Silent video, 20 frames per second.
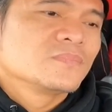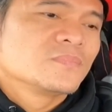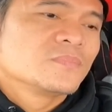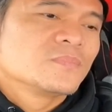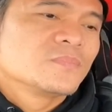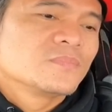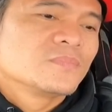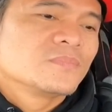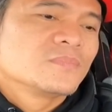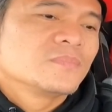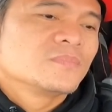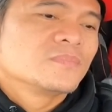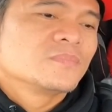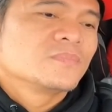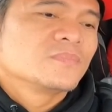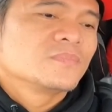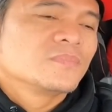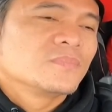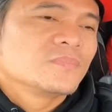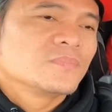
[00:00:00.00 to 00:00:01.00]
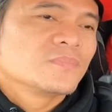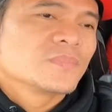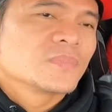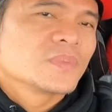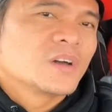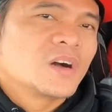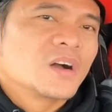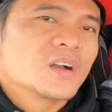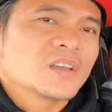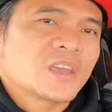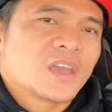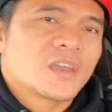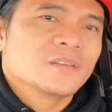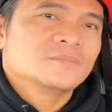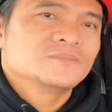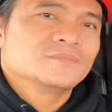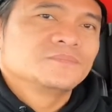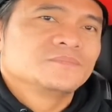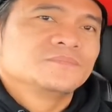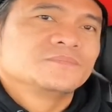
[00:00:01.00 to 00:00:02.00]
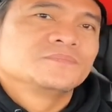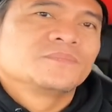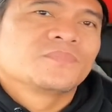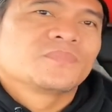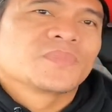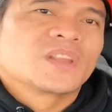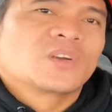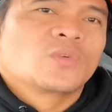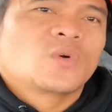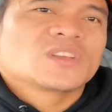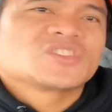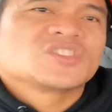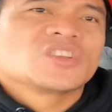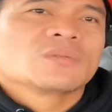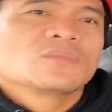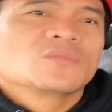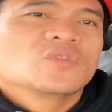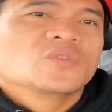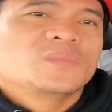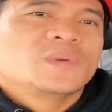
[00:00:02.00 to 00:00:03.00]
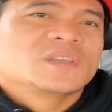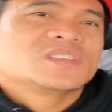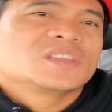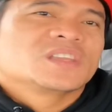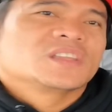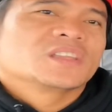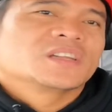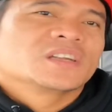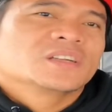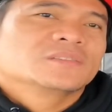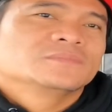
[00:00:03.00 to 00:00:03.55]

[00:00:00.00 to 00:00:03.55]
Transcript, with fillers: Yeah. Well, we're not okay. scared either. They're watching movies yeah, in there.